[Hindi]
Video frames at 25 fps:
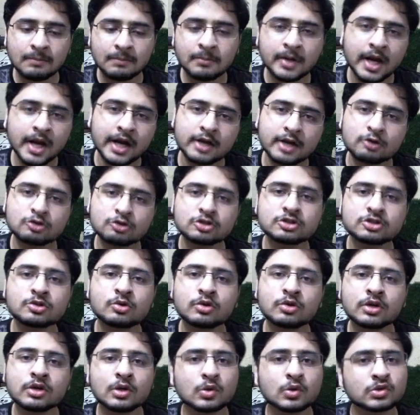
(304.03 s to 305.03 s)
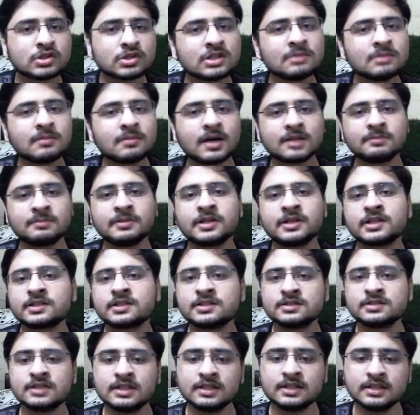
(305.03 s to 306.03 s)
बनाने की कोशिश करोगे उतनी बात बिगड़ती
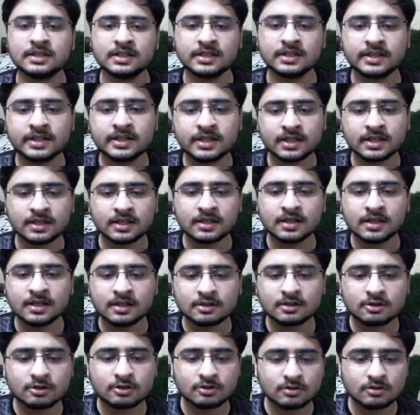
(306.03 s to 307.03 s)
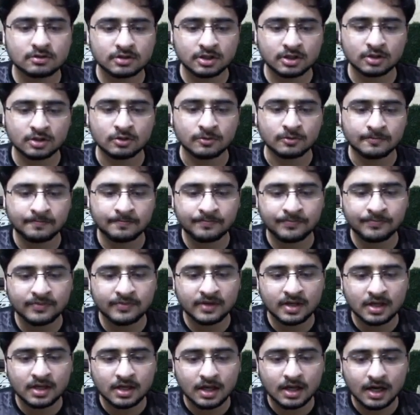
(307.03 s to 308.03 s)
जाएगी ठीक है तो देखो
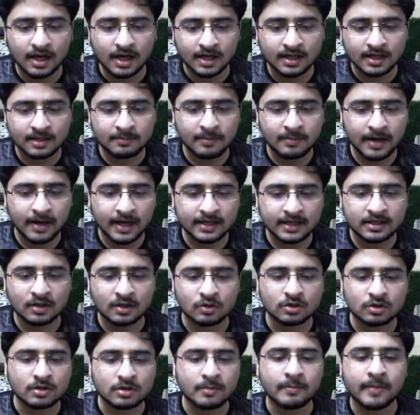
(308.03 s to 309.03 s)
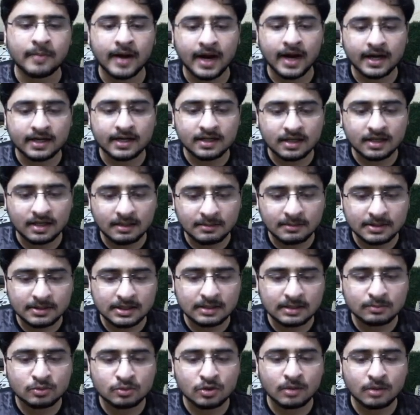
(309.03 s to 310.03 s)
अगर बैड काउंट बैड का क्या
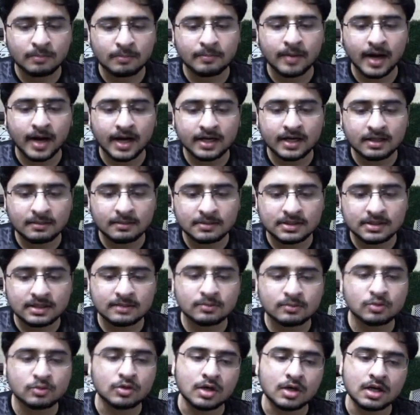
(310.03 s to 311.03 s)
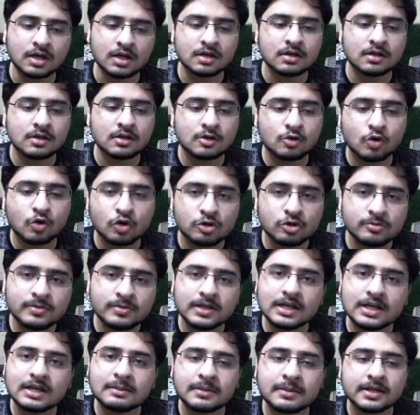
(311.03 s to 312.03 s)
मतलब हुआ बैड का मतलब हुआ कोई भी
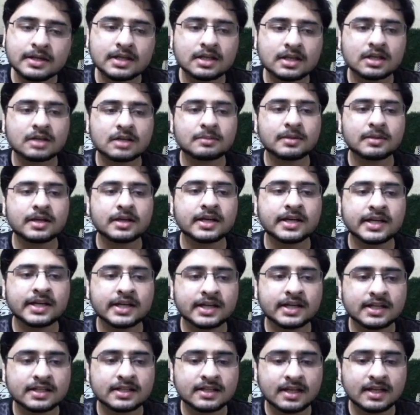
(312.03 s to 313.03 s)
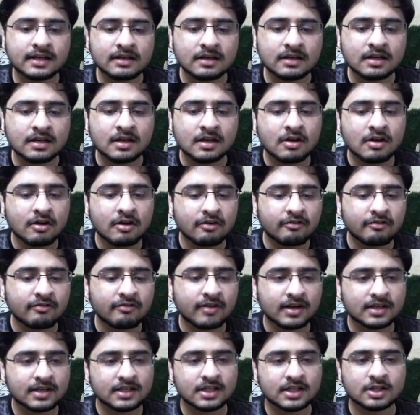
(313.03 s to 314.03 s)
एलिमेंट अगर मैं ग्रेटर देन
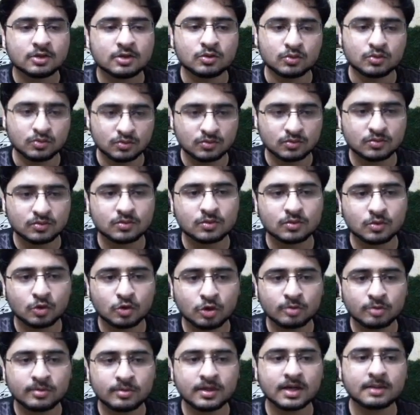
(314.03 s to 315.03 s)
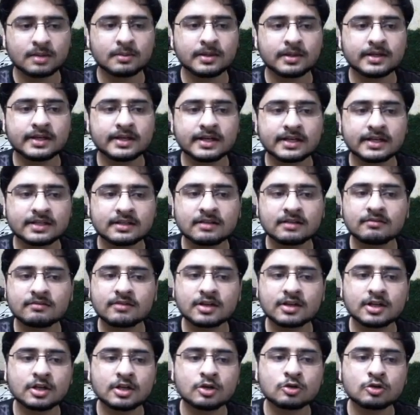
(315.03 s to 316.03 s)
वन ले लूँ कोई भी एलिमेंट ग्रेटर देन वन
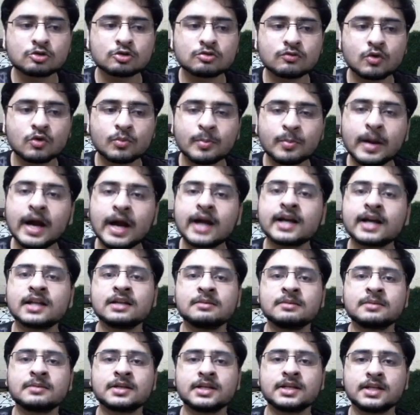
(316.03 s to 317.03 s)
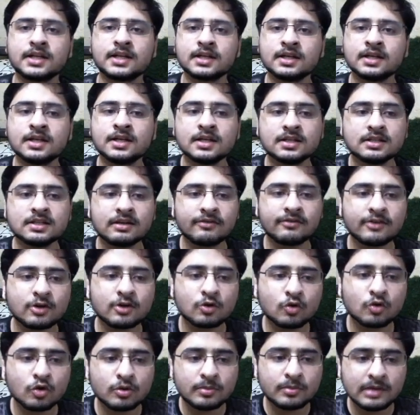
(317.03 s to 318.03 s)
ले लो तो वो बैड एलिमेंट है या फिर
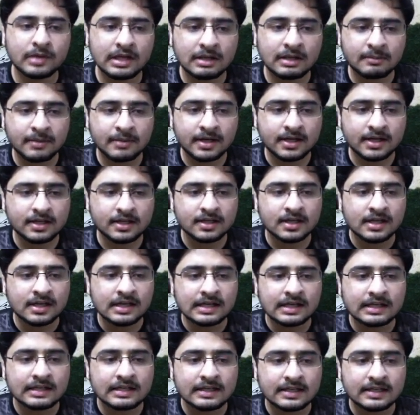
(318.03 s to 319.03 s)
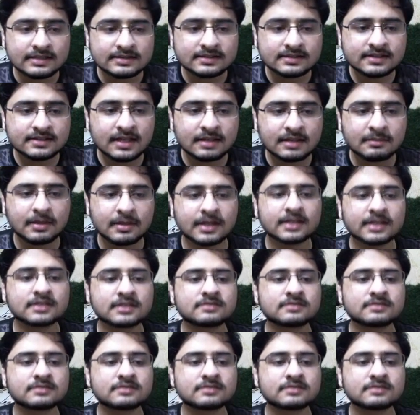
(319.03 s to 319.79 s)
कोई भी एलिमेंट लेस देन माइनस